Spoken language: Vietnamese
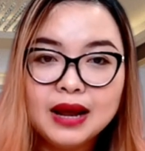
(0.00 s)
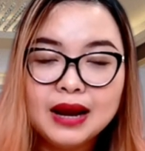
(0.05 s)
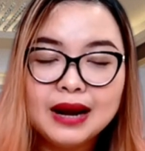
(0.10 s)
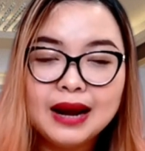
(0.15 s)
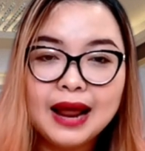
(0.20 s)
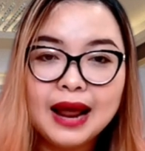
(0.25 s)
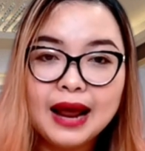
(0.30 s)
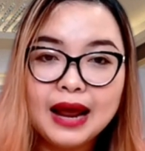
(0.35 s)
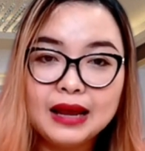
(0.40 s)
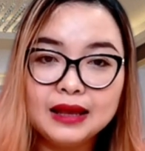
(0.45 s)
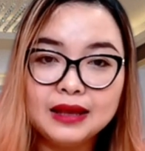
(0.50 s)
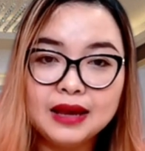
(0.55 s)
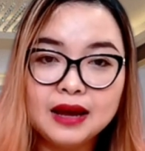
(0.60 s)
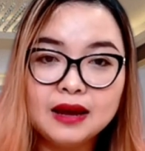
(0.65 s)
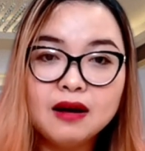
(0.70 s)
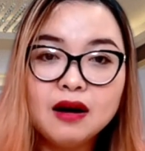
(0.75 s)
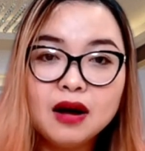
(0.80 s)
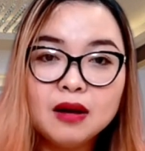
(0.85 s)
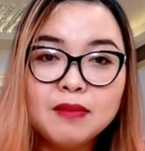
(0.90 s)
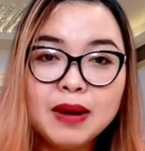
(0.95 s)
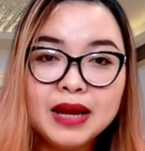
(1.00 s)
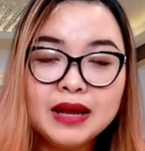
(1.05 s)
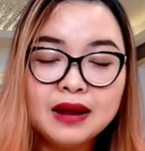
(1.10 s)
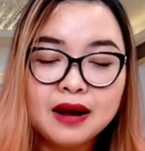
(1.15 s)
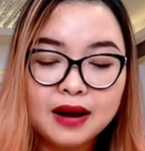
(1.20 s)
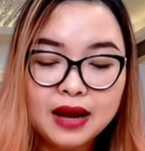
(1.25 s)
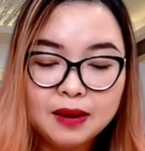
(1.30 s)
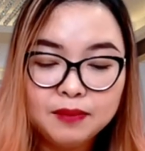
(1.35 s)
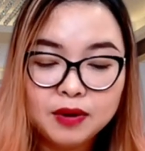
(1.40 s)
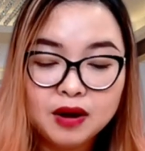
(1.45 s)
là chị ơi bây giờ
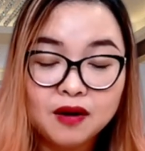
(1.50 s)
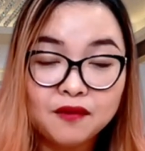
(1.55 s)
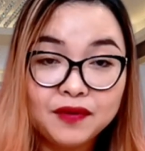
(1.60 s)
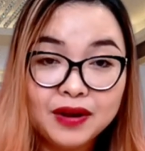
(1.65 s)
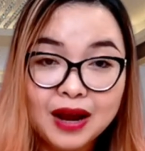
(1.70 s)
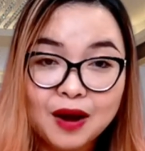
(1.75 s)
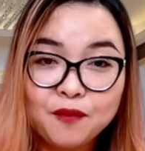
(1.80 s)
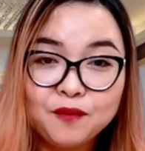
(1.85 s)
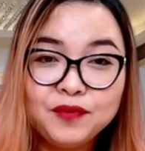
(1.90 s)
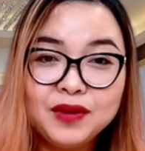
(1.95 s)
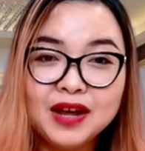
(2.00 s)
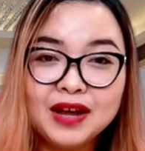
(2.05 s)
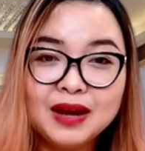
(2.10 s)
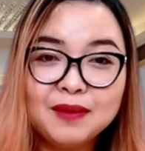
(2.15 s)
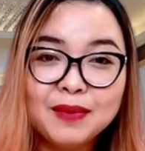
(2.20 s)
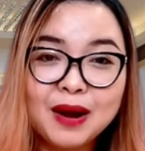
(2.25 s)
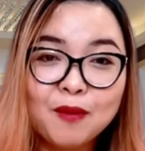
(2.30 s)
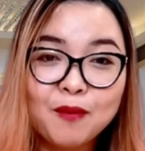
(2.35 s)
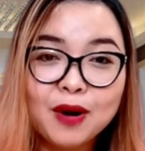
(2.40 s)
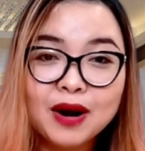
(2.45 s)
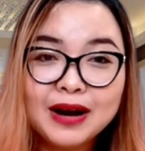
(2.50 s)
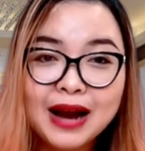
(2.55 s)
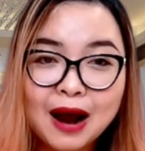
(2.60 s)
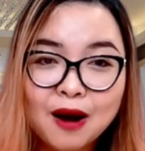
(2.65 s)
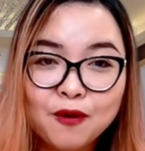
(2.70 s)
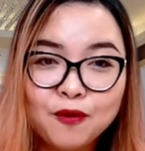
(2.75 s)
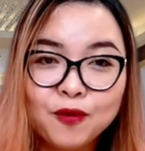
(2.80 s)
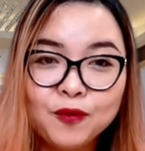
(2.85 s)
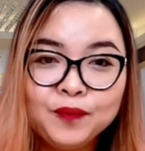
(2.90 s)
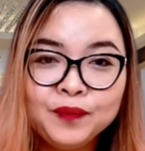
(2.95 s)
em cần phải học gì em học ở
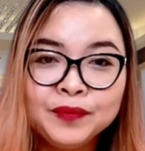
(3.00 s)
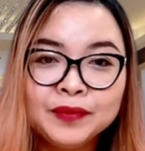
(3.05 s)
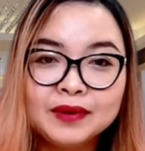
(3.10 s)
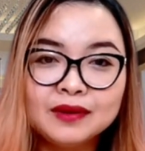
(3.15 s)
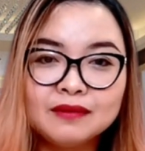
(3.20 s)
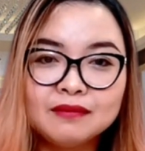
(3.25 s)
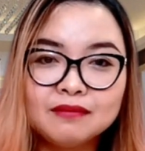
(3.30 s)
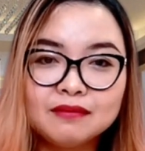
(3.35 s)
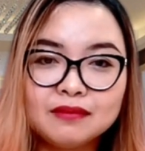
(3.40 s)
đâu ừ,